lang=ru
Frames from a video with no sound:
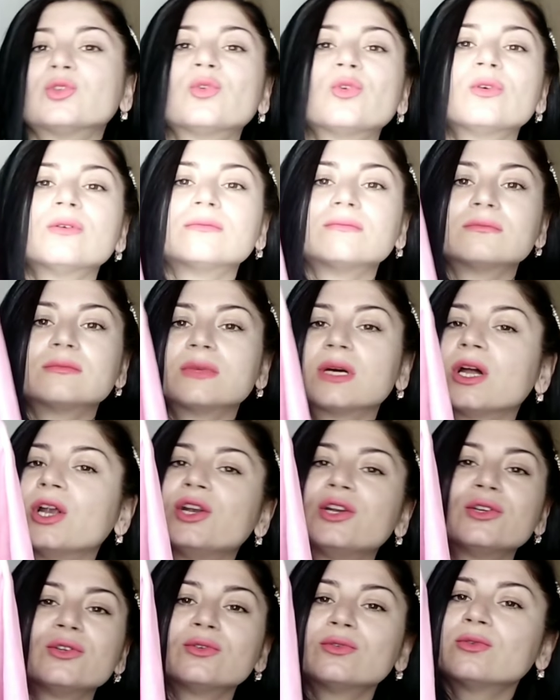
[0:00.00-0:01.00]
Ну,
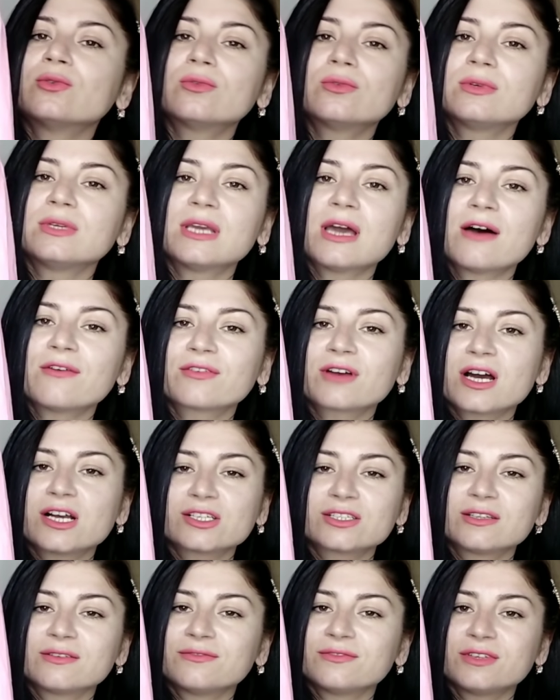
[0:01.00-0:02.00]
ну, я в
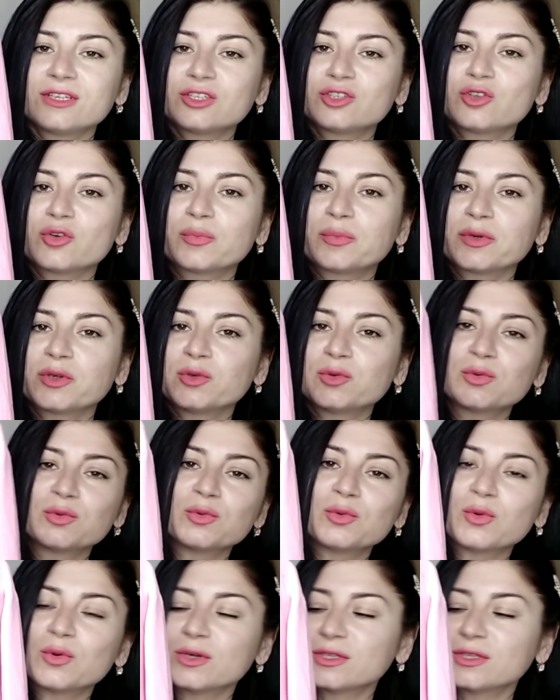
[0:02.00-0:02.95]
каждом видео пою